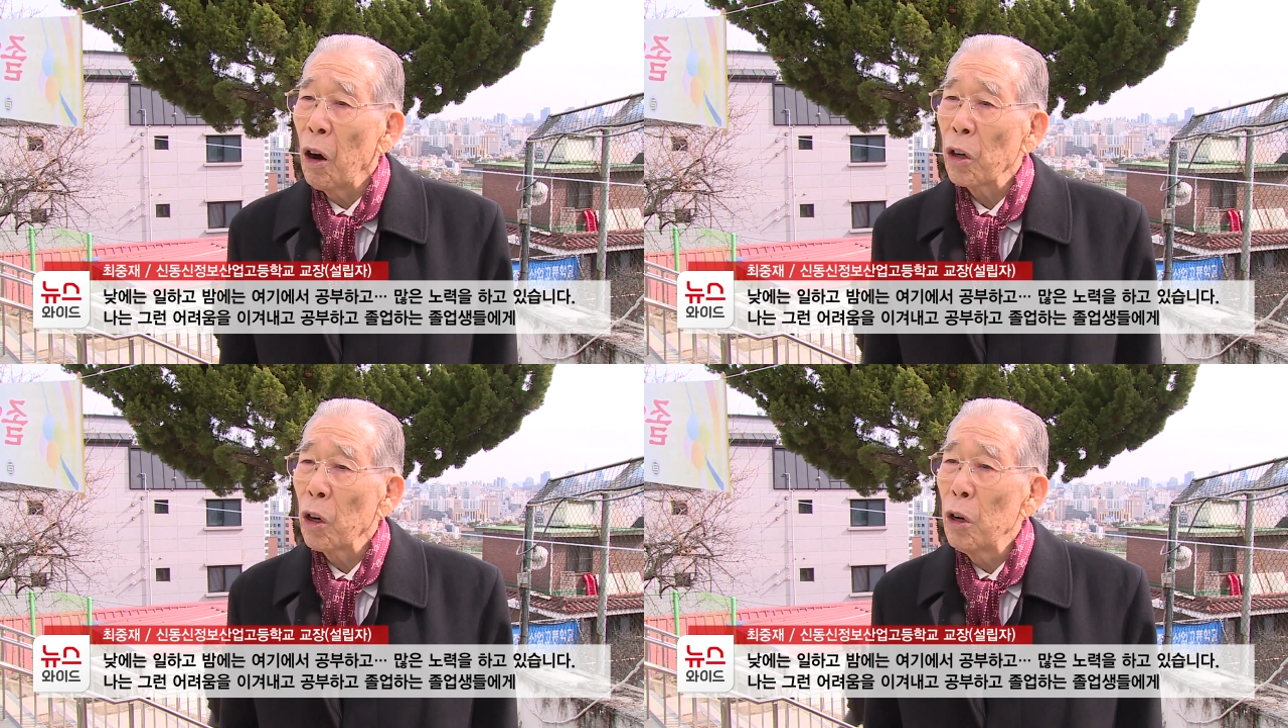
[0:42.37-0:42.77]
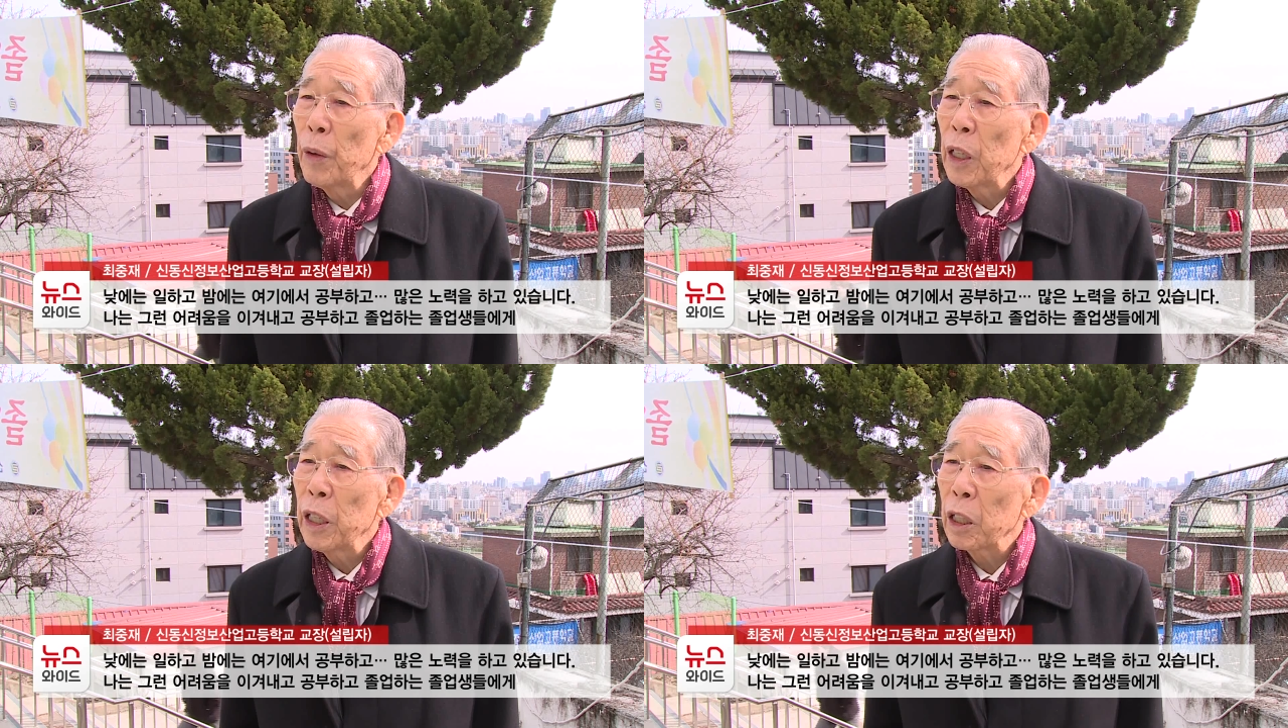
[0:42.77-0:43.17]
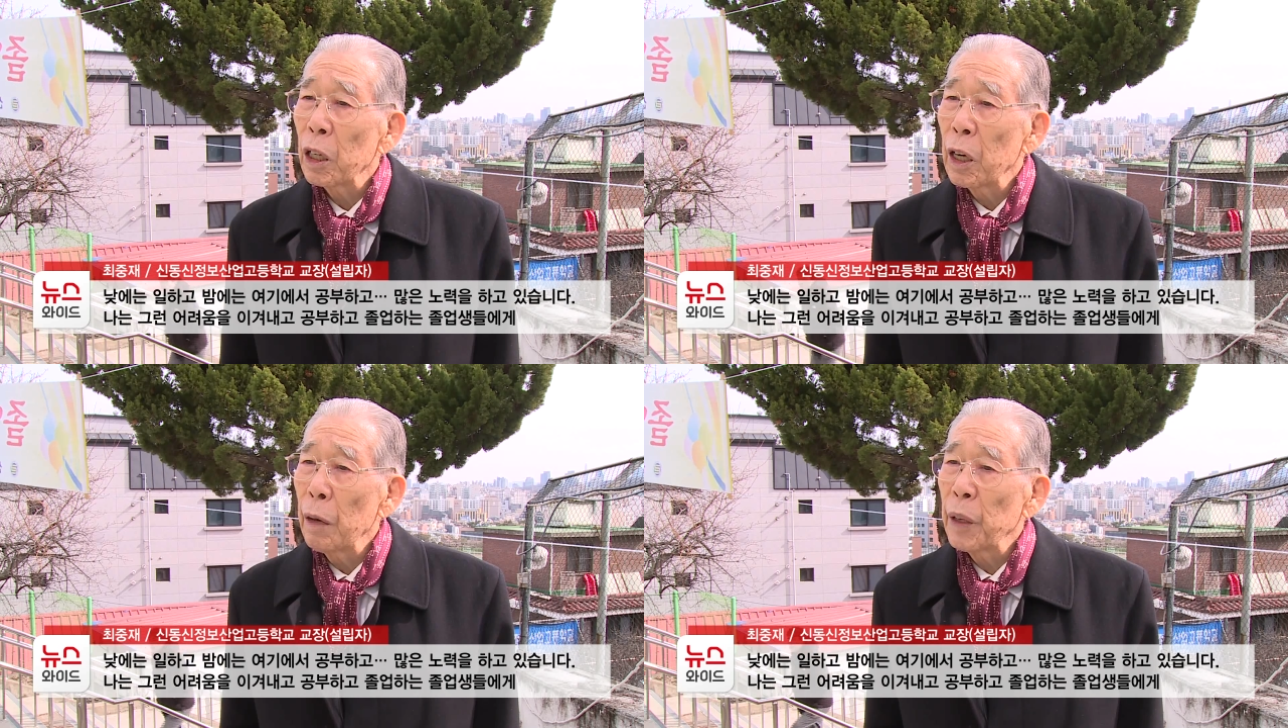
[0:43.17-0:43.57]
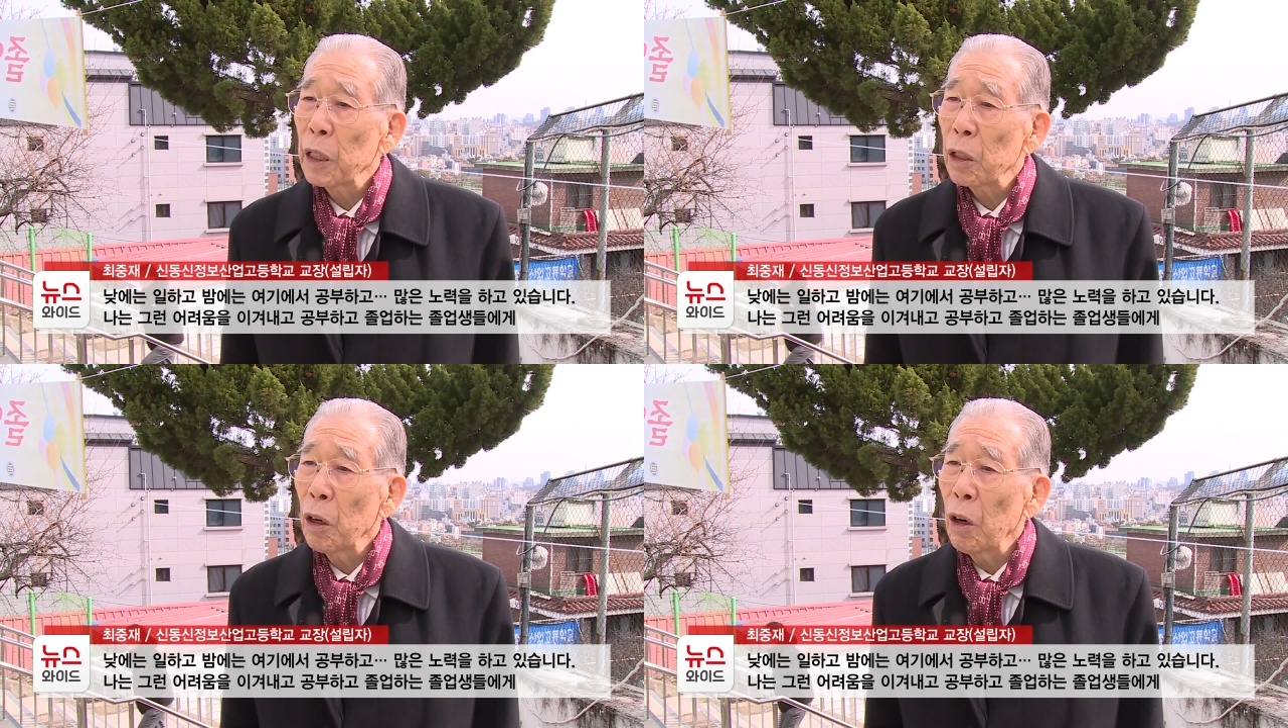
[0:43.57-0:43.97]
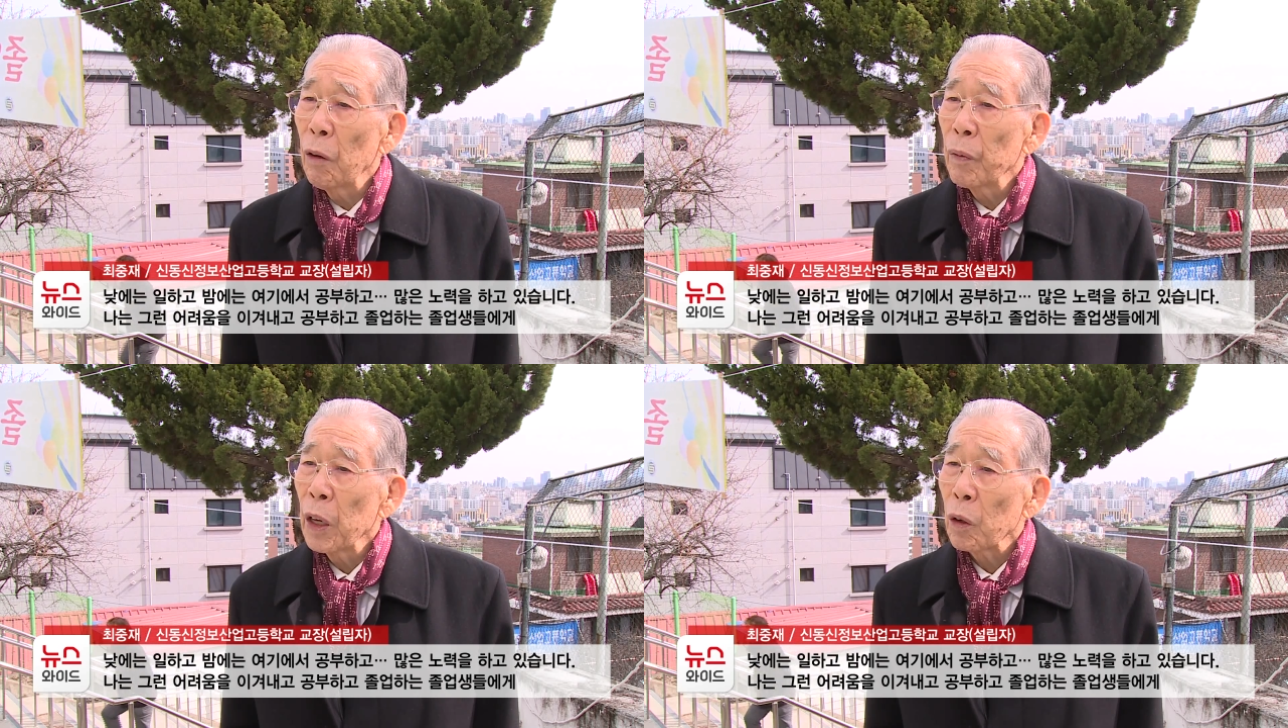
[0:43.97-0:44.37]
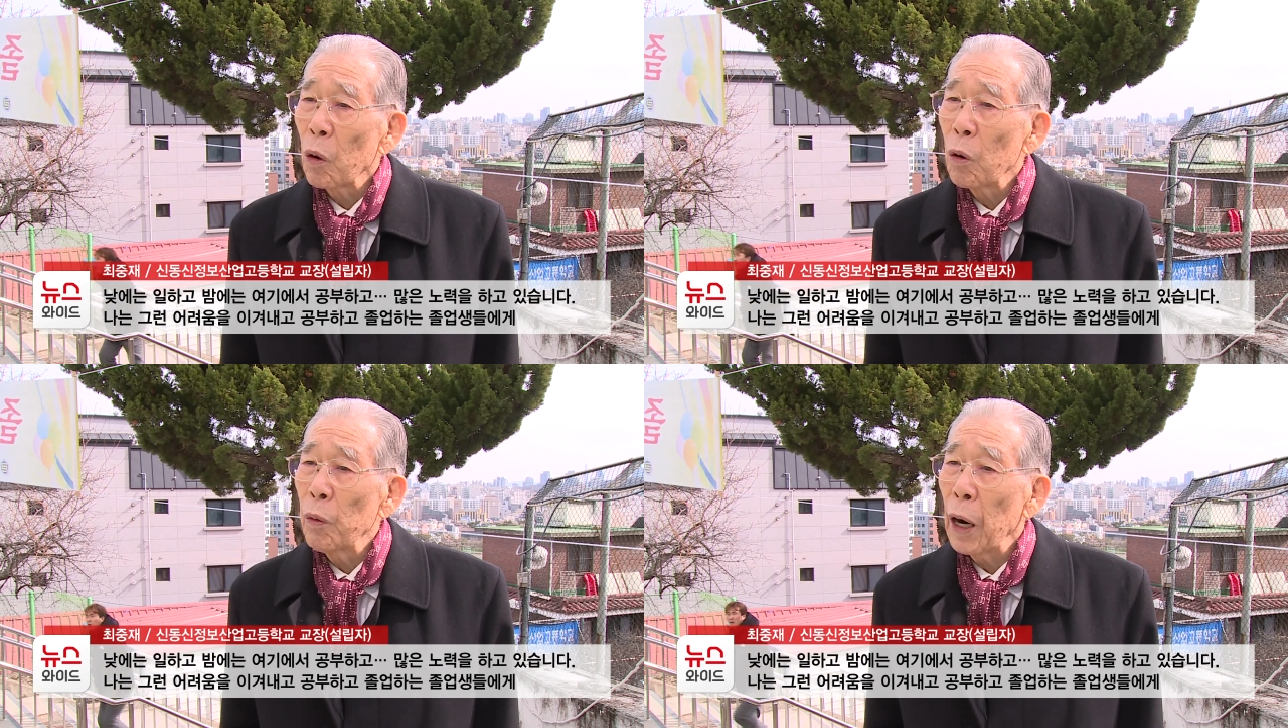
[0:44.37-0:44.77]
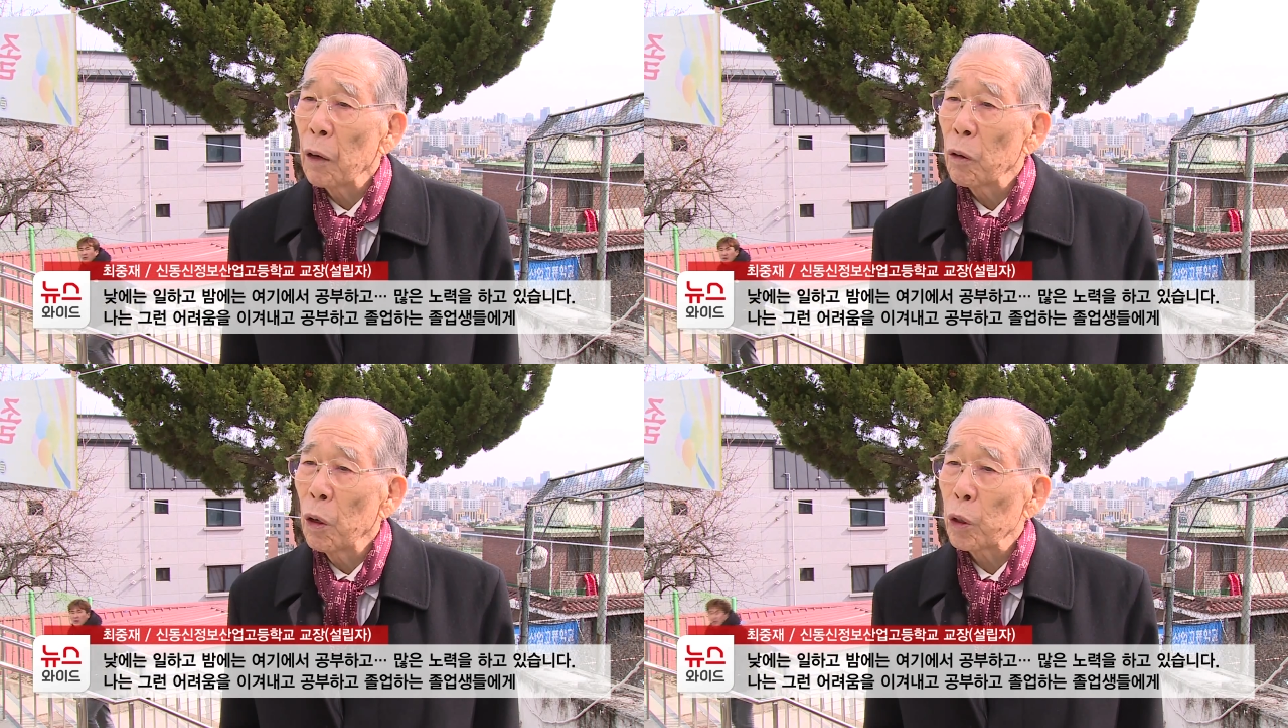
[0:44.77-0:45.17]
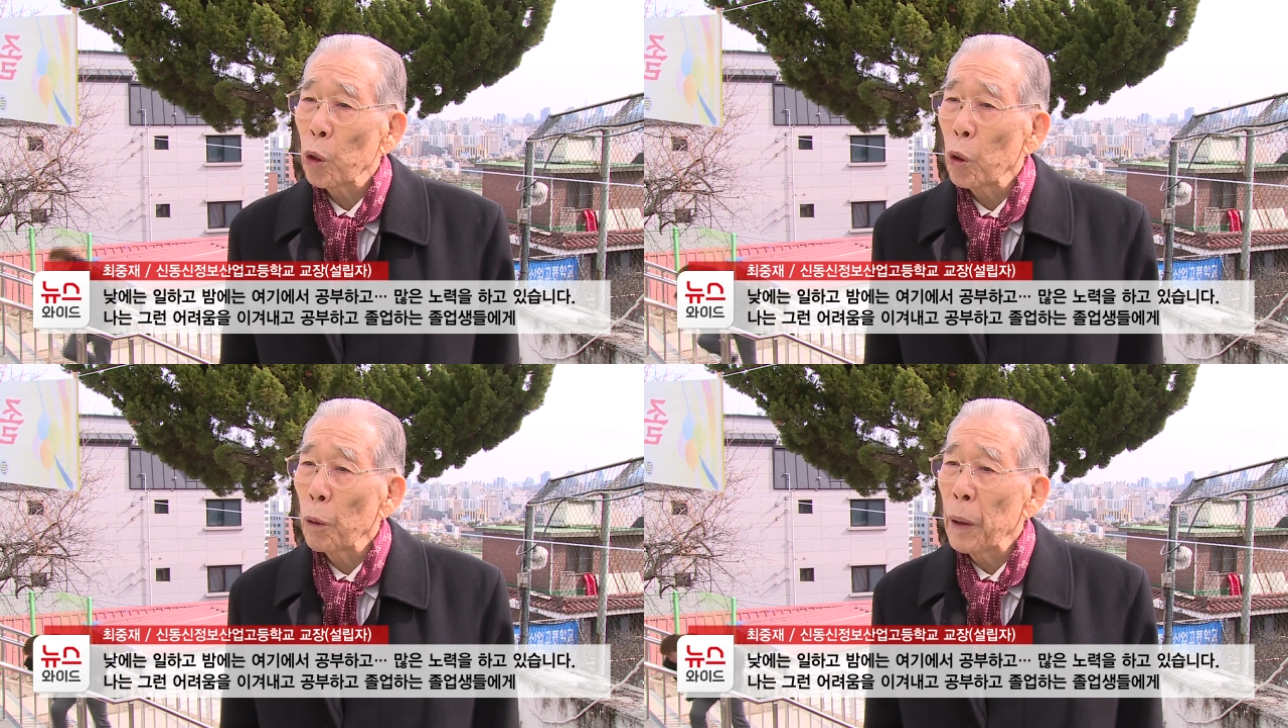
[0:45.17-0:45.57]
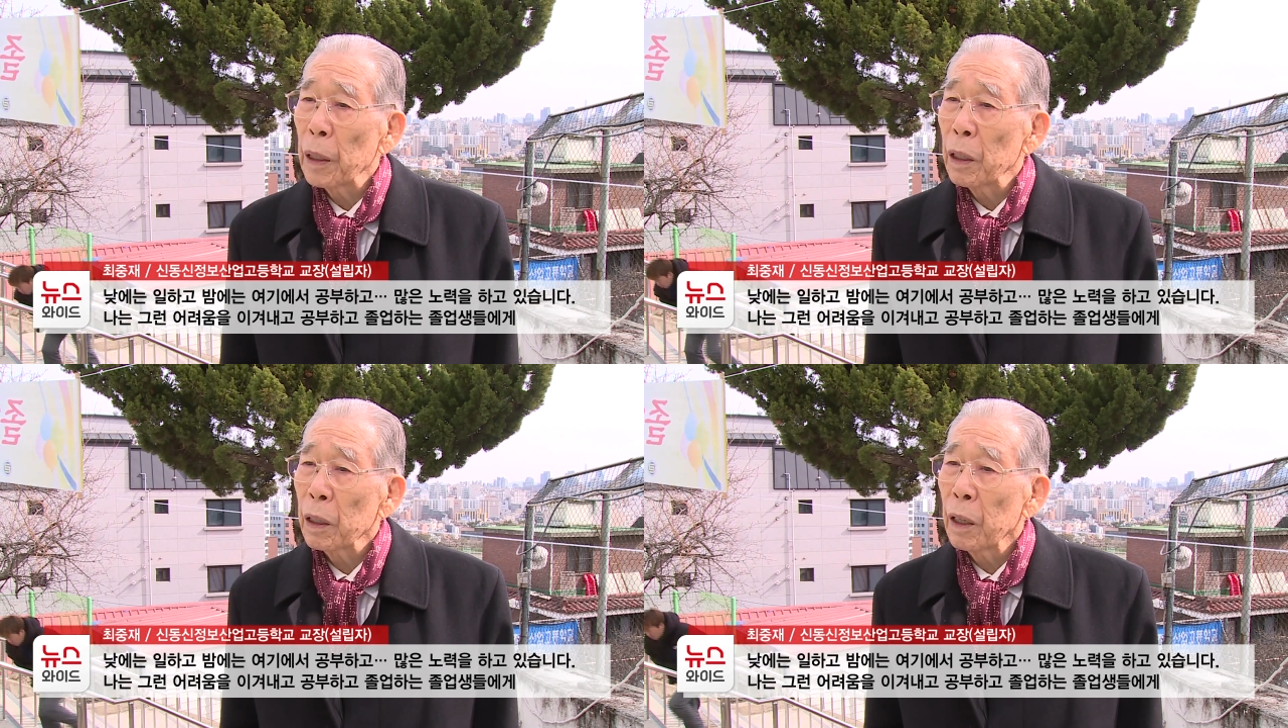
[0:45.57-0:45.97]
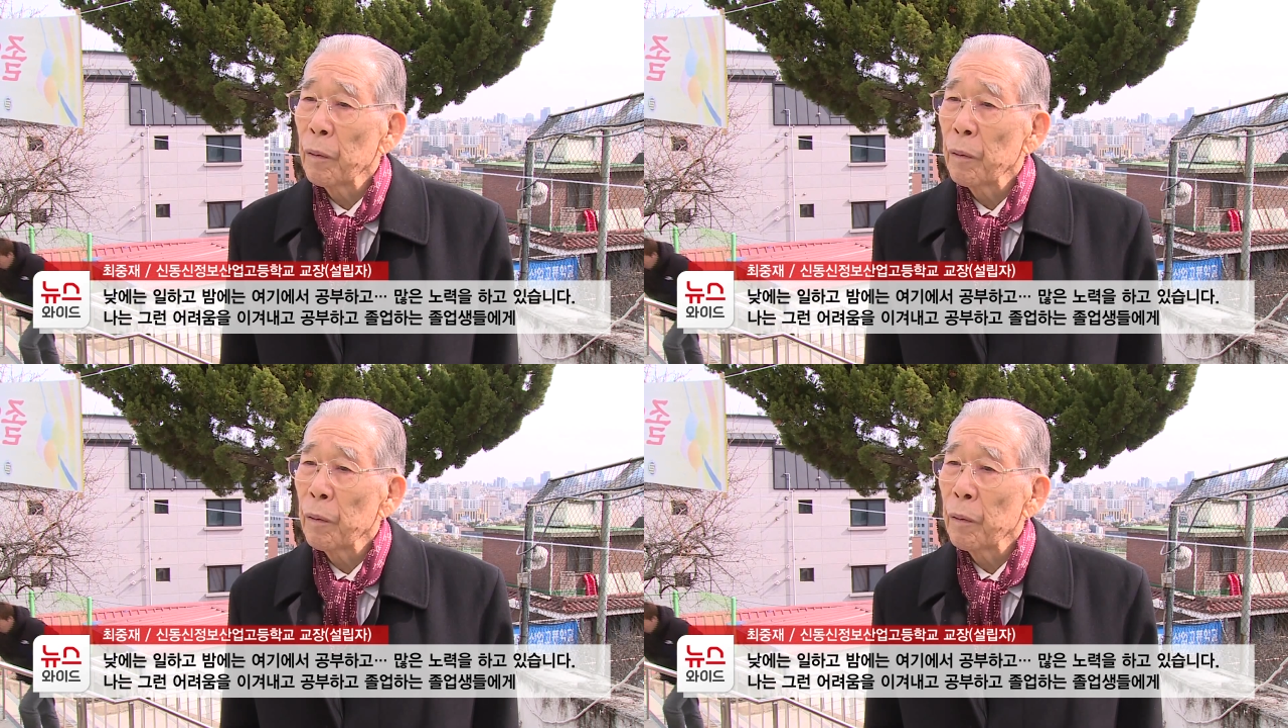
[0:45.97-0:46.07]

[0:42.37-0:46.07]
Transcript: 어려움을 이겨내면서 공부하고 졸업하는